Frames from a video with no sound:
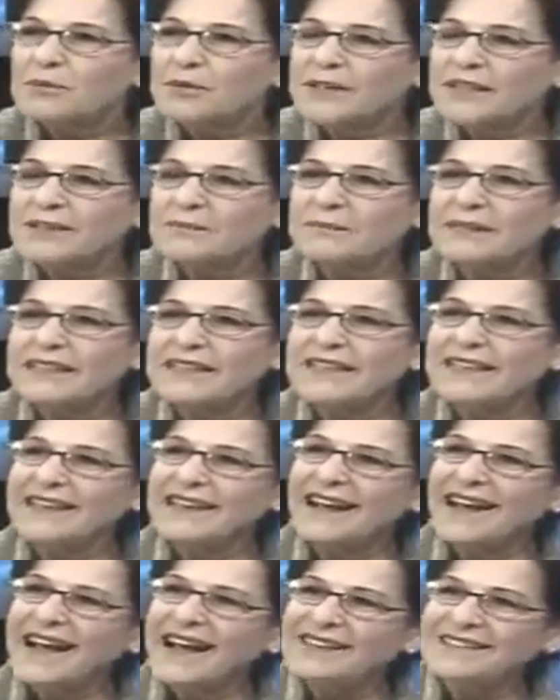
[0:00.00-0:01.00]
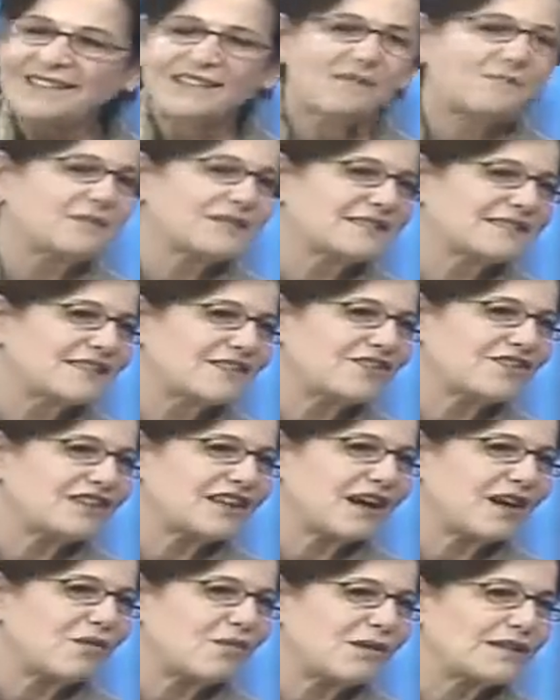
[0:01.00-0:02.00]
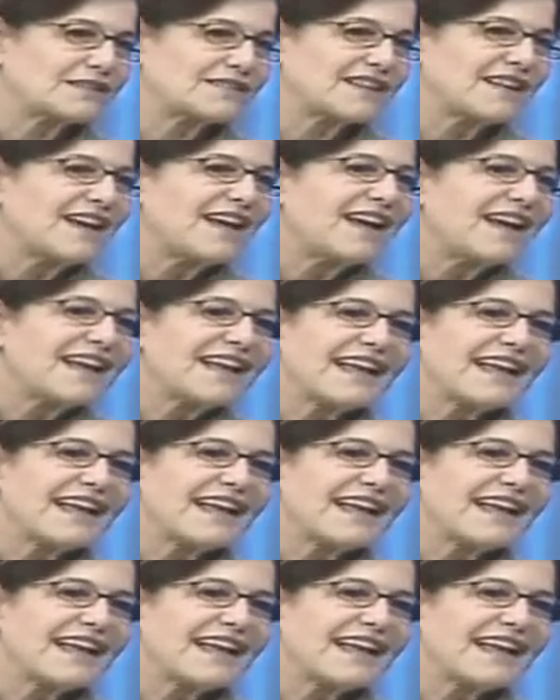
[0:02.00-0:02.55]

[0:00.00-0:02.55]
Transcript: pueden venir hasta el Paseo de Aguas